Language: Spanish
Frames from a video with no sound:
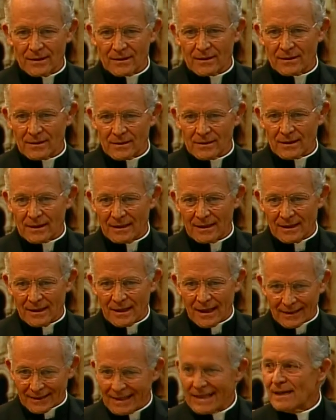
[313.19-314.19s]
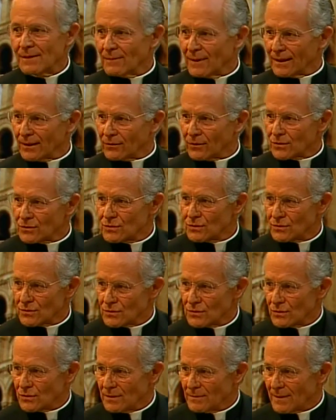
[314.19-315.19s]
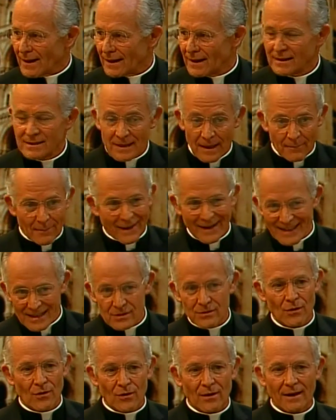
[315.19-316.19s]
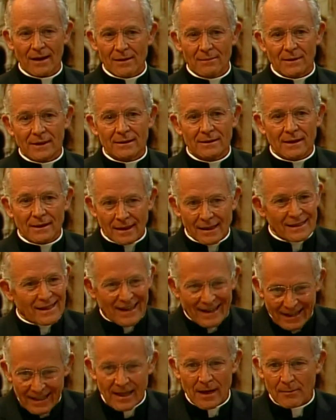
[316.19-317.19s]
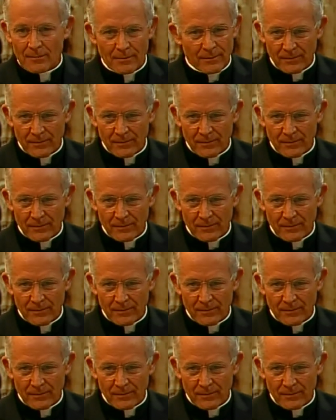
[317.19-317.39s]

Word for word: eh, en la tilma dejó su, imagen, se apareció realmente y él creía